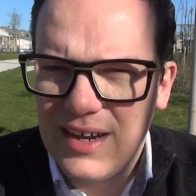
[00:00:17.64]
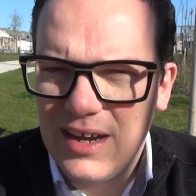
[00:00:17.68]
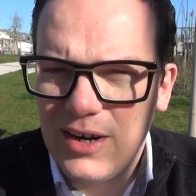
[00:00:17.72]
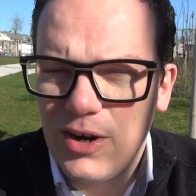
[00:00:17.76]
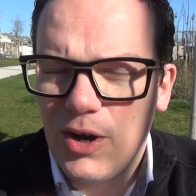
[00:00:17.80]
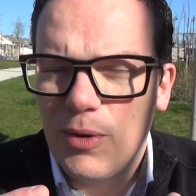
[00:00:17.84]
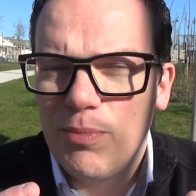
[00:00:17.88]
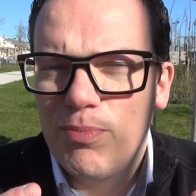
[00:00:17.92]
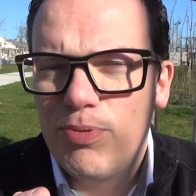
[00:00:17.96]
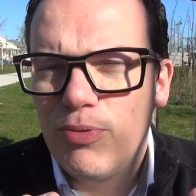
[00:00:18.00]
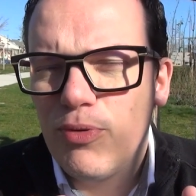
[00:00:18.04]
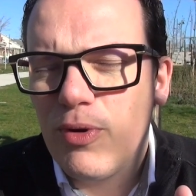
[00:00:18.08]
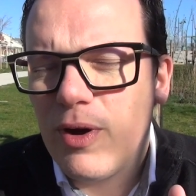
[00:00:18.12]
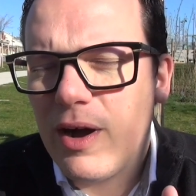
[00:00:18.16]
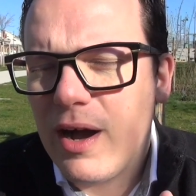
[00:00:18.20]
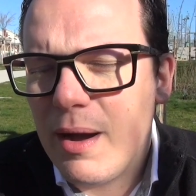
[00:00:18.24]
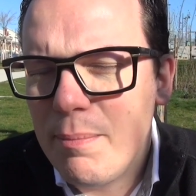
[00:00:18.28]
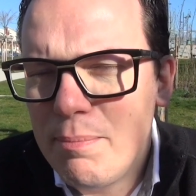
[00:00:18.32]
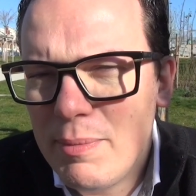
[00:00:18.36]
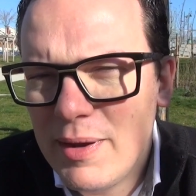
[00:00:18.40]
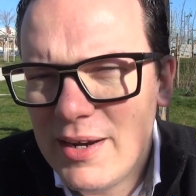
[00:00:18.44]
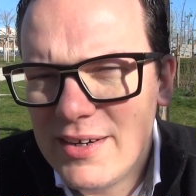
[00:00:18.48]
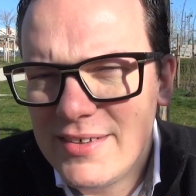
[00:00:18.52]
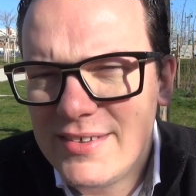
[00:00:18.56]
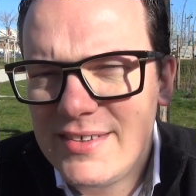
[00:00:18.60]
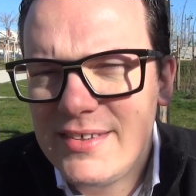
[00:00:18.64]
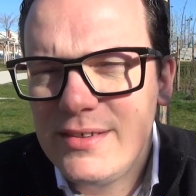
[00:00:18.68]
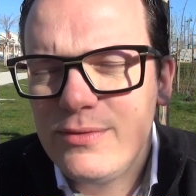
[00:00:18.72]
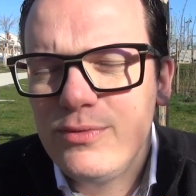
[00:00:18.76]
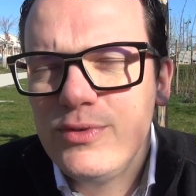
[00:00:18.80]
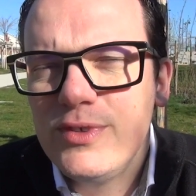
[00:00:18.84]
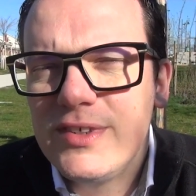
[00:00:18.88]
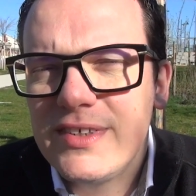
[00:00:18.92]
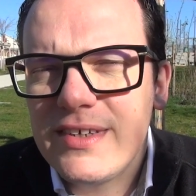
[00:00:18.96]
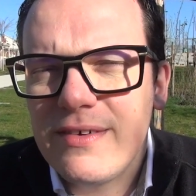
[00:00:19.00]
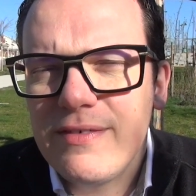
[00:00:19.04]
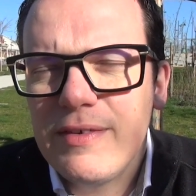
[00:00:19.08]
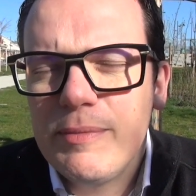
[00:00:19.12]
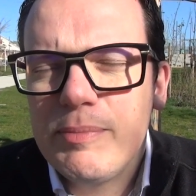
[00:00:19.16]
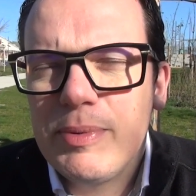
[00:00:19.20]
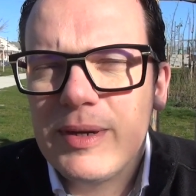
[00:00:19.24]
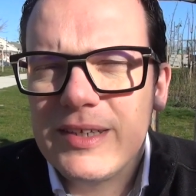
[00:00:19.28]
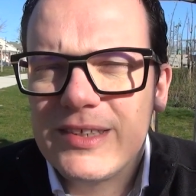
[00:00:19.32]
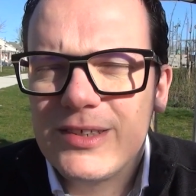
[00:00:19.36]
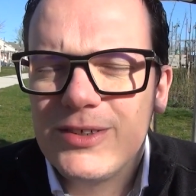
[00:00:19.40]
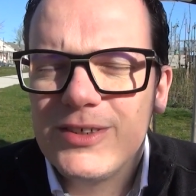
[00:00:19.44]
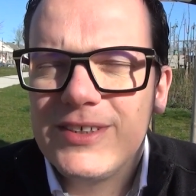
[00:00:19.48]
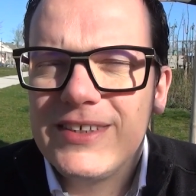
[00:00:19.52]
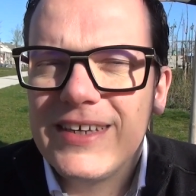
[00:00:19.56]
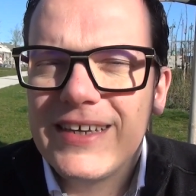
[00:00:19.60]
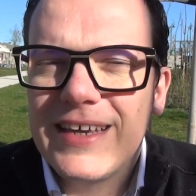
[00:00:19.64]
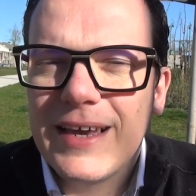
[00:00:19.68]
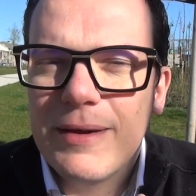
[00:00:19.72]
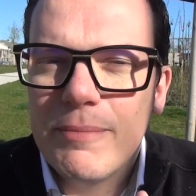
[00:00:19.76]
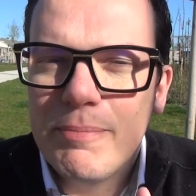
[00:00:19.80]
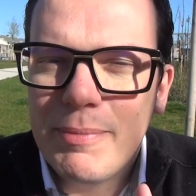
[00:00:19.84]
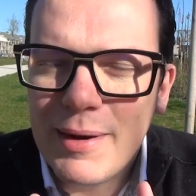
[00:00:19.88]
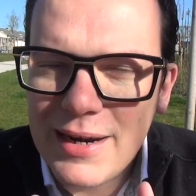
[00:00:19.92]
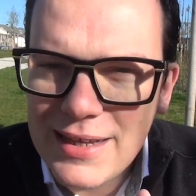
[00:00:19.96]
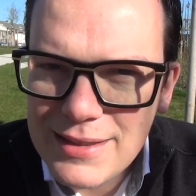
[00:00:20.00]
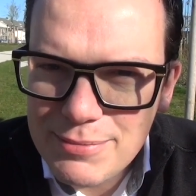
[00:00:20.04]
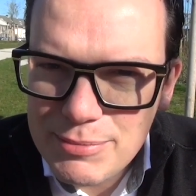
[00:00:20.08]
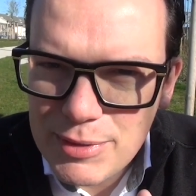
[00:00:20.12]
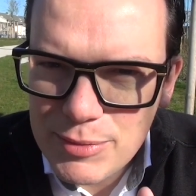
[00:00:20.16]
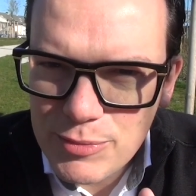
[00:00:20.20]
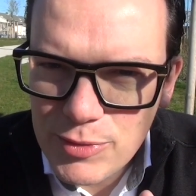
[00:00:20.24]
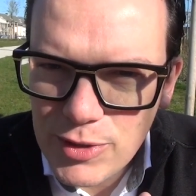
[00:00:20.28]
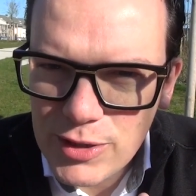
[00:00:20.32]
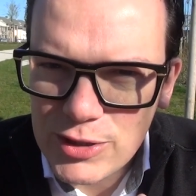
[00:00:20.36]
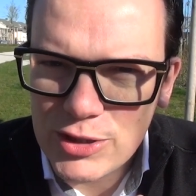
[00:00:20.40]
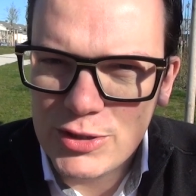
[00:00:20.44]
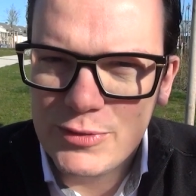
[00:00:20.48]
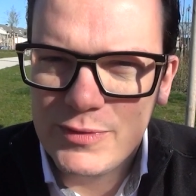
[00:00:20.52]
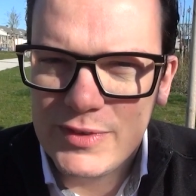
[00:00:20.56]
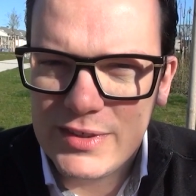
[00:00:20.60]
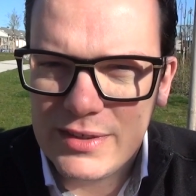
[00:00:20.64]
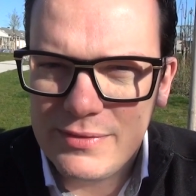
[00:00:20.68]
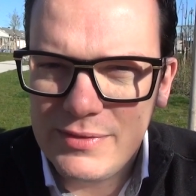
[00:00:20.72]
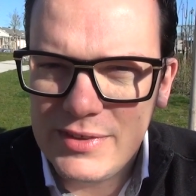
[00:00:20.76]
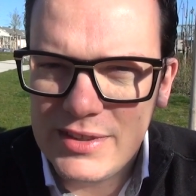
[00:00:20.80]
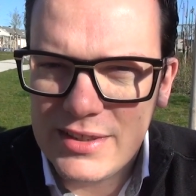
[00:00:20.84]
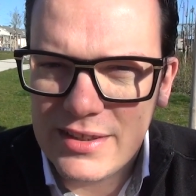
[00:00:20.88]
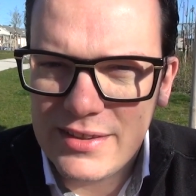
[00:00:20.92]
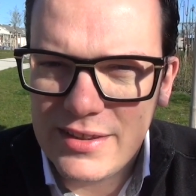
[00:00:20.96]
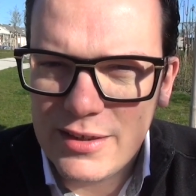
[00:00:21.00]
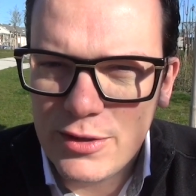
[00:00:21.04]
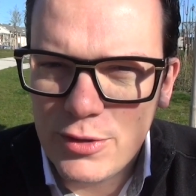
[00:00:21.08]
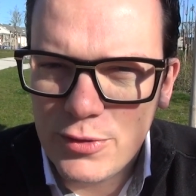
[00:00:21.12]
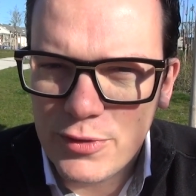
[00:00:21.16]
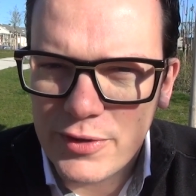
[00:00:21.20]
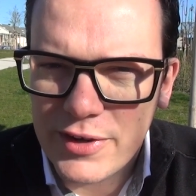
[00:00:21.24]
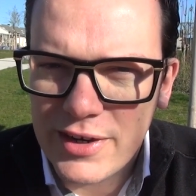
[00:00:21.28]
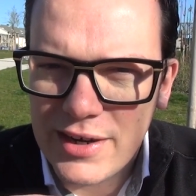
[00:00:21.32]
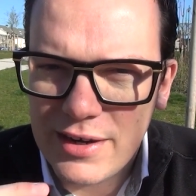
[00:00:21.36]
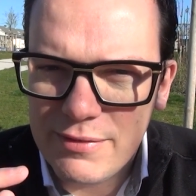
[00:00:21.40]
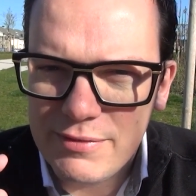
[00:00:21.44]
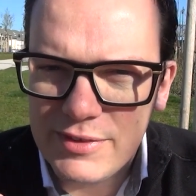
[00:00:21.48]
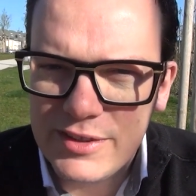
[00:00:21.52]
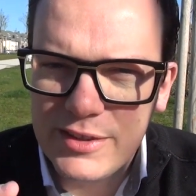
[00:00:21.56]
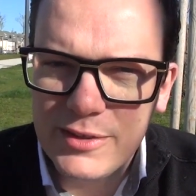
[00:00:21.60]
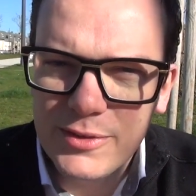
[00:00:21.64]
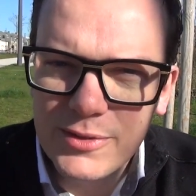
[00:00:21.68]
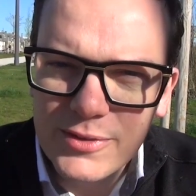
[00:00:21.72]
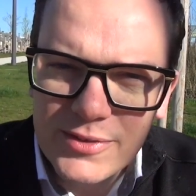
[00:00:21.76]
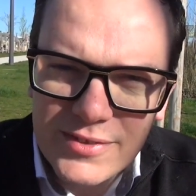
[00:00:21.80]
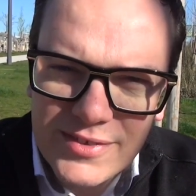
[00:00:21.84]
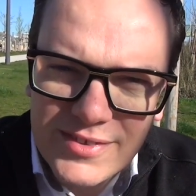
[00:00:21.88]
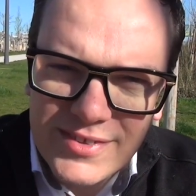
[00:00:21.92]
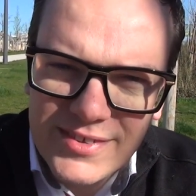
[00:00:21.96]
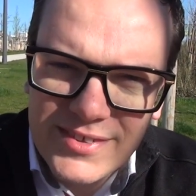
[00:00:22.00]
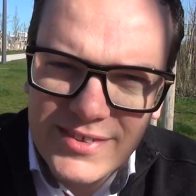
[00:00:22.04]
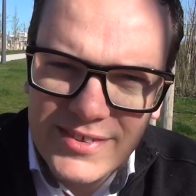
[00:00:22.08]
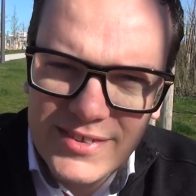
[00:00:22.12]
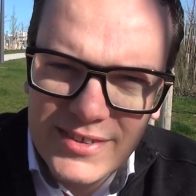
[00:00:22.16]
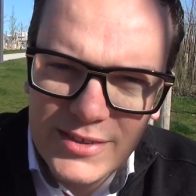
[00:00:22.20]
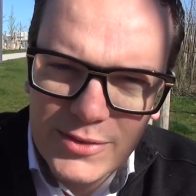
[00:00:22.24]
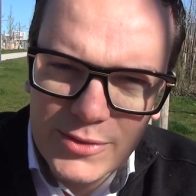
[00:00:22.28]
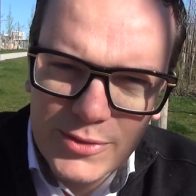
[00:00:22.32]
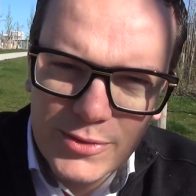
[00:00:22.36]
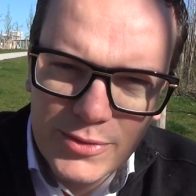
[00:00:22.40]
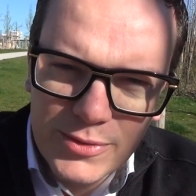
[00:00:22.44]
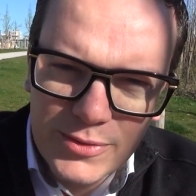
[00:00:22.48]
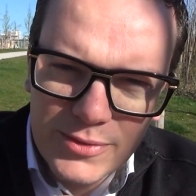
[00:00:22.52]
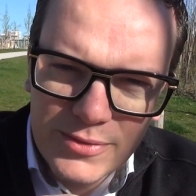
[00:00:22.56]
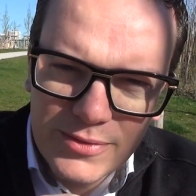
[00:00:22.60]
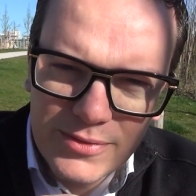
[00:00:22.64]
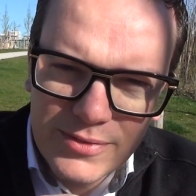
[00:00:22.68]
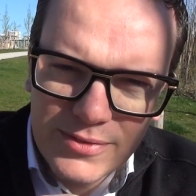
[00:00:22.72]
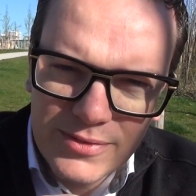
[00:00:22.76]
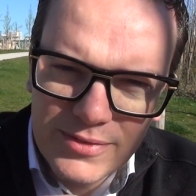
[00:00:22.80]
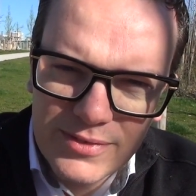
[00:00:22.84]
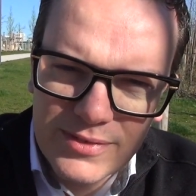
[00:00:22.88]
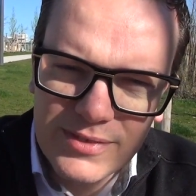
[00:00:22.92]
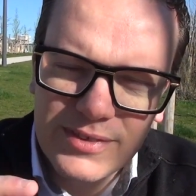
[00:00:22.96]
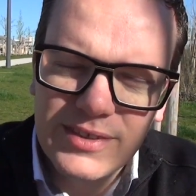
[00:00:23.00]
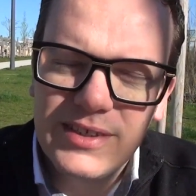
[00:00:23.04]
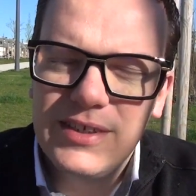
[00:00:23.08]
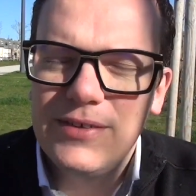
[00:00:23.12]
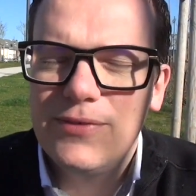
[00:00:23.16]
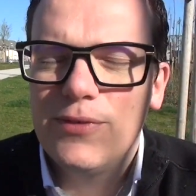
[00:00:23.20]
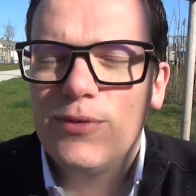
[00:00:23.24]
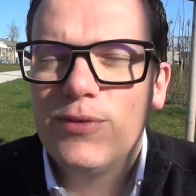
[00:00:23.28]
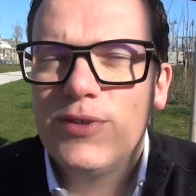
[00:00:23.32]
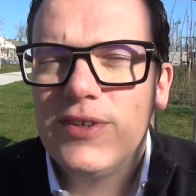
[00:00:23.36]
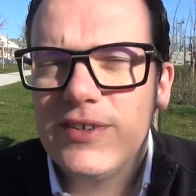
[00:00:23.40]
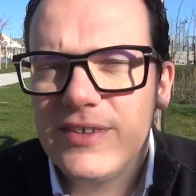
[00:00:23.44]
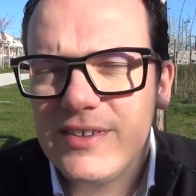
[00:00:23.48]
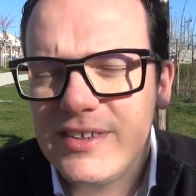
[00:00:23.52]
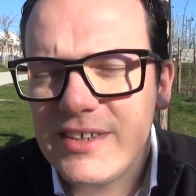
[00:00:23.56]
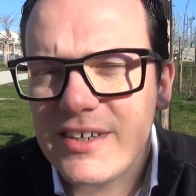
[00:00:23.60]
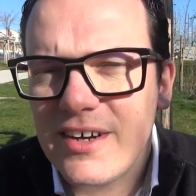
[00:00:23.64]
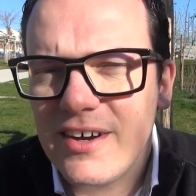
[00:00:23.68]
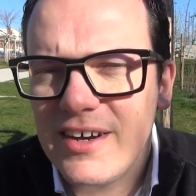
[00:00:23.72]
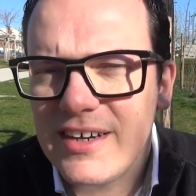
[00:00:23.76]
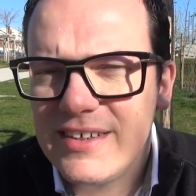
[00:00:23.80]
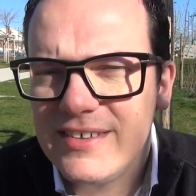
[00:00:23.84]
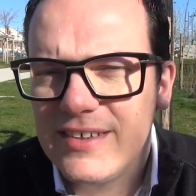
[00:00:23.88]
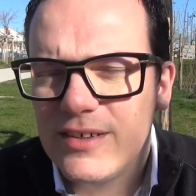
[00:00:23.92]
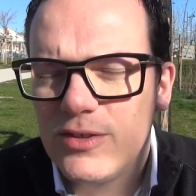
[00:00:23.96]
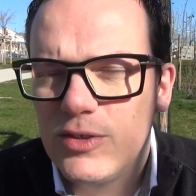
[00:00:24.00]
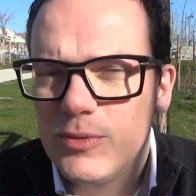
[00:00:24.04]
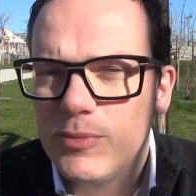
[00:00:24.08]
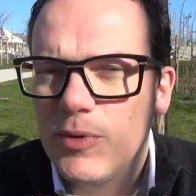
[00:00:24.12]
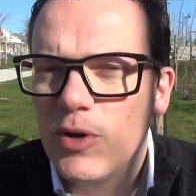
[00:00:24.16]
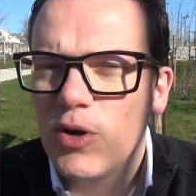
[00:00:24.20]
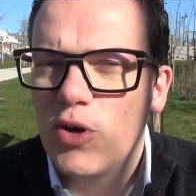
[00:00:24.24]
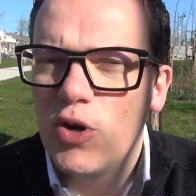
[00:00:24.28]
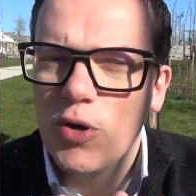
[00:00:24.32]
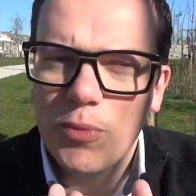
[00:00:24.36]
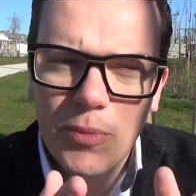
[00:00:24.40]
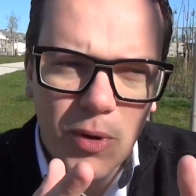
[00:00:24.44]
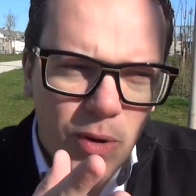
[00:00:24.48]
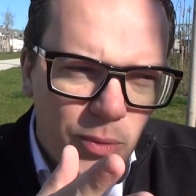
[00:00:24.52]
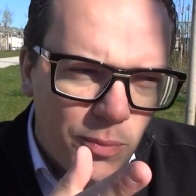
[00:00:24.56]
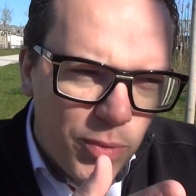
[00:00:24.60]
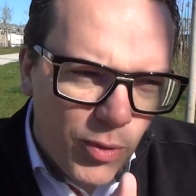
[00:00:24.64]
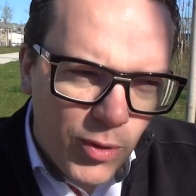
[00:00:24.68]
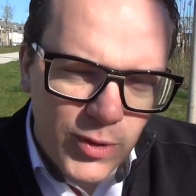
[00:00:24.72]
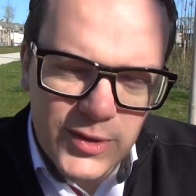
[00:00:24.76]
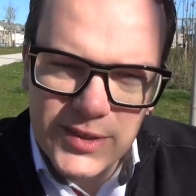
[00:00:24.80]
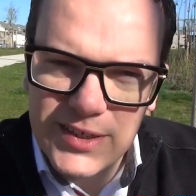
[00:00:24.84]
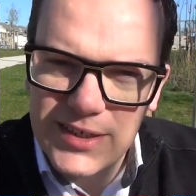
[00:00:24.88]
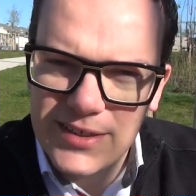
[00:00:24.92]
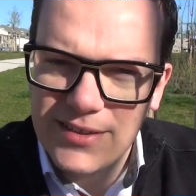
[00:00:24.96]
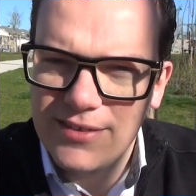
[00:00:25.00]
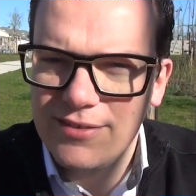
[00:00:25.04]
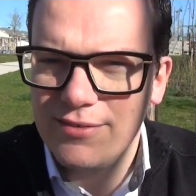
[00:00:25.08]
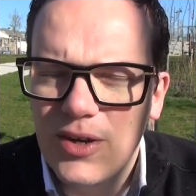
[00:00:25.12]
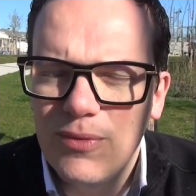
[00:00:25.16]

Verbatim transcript: Alors pour rappel, si vous ne savez pas ce que c'est qu'un palais de mémoire, je vous invite à découvrir la vidéo ci-dessus qui vous indiquera exactement comment on procède.